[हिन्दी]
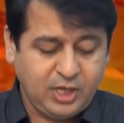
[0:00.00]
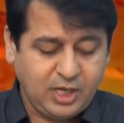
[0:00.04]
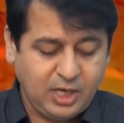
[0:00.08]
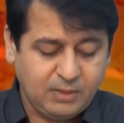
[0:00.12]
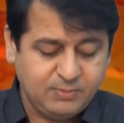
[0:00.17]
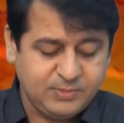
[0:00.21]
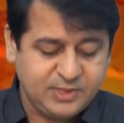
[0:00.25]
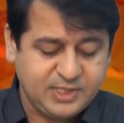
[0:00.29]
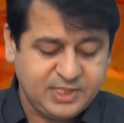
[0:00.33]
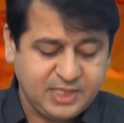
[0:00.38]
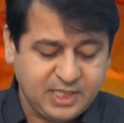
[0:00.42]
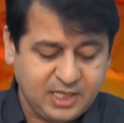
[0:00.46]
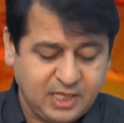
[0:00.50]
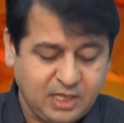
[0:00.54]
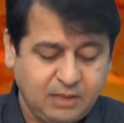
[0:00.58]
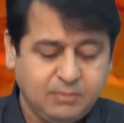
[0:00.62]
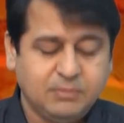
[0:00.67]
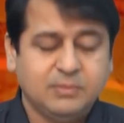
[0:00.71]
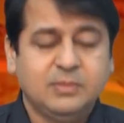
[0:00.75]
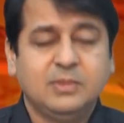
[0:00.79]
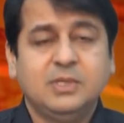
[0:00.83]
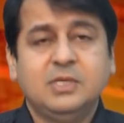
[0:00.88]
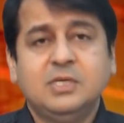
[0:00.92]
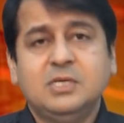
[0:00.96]
कम से
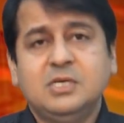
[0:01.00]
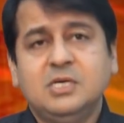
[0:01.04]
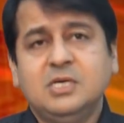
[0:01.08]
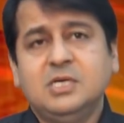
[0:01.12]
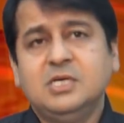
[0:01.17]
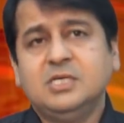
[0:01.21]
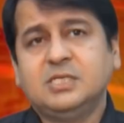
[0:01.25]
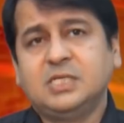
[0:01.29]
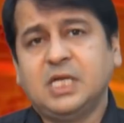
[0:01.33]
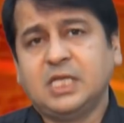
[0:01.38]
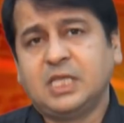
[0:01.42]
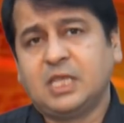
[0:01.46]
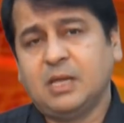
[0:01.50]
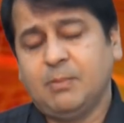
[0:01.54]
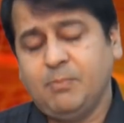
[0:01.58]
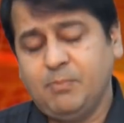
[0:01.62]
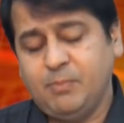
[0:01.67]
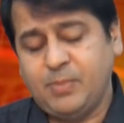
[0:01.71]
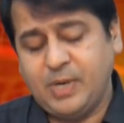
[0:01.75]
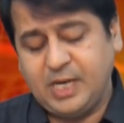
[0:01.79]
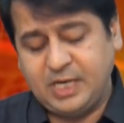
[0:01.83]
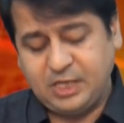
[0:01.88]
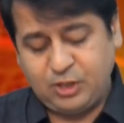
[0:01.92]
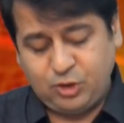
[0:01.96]
कम
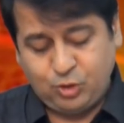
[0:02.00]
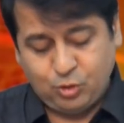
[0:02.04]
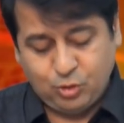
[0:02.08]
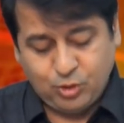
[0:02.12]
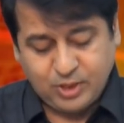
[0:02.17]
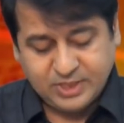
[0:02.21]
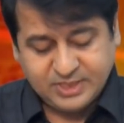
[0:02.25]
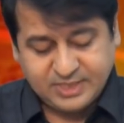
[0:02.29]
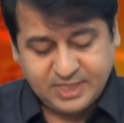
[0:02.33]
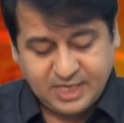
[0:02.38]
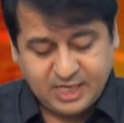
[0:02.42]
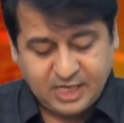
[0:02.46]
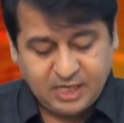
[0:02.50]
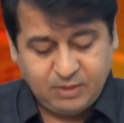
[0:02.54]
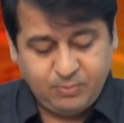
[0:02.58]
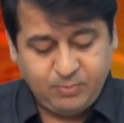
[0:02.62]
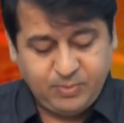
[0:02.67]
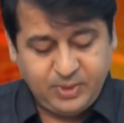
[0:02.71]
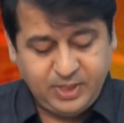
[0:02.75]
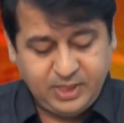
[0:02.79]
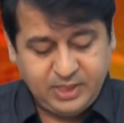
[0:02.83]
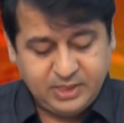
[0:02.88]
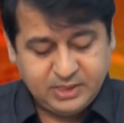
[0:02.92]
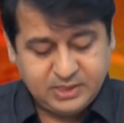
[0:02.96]
सितंबर
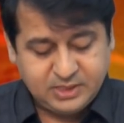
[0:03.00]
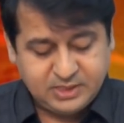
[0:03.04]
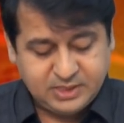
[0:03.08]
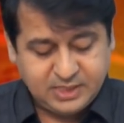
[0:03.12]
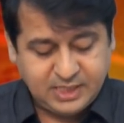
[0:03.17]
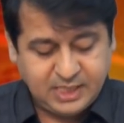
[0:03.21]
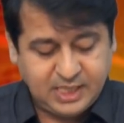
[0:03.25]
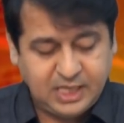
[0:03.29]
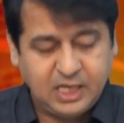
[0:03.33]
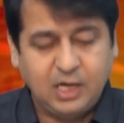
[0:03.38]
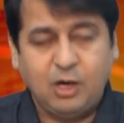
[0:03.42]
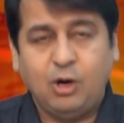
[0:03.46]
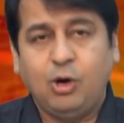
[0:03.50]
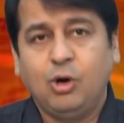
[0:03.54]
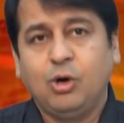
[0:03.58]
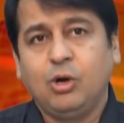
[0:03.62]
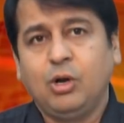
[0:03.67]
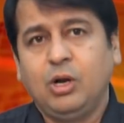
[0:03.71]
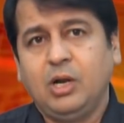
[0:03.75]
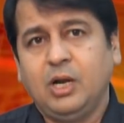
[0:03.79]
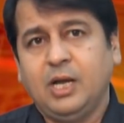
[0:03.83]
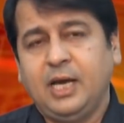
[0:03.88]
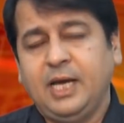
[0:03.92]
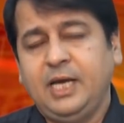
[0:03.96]
2020 से
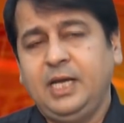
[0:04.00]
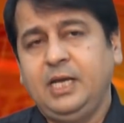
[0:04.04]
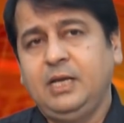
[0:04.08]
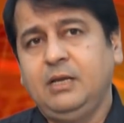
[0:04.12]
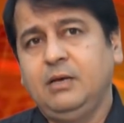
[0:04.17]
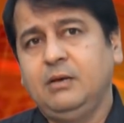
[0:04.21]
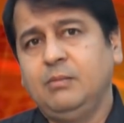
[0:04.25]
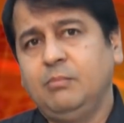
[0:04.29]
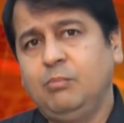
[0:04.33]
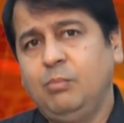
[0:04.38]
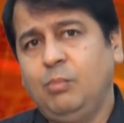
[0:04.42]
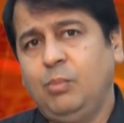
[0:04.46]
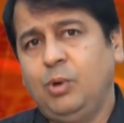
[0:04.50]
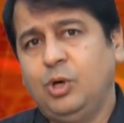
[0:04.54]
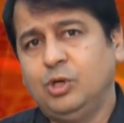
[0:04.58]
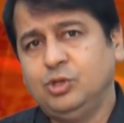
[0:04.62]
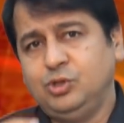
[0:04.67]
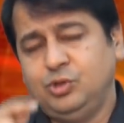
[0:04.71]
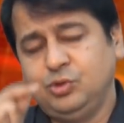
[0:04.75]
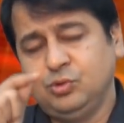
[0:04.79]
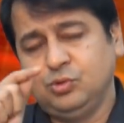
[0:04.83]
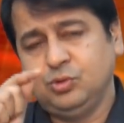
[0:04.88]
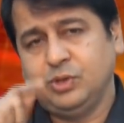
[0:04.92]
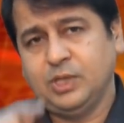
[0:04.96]
ऑनलाइन
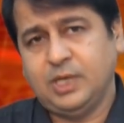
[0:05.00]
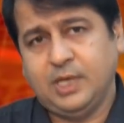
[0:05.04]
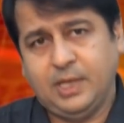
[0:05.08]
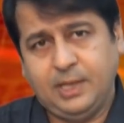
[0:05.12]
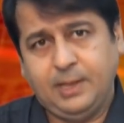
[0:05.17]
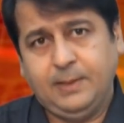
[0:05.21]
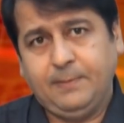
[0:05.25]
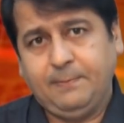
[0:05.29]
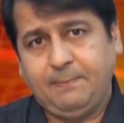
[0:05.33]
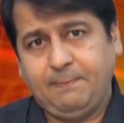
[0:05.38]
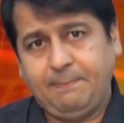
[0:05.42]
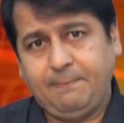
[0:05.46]
मौजूद है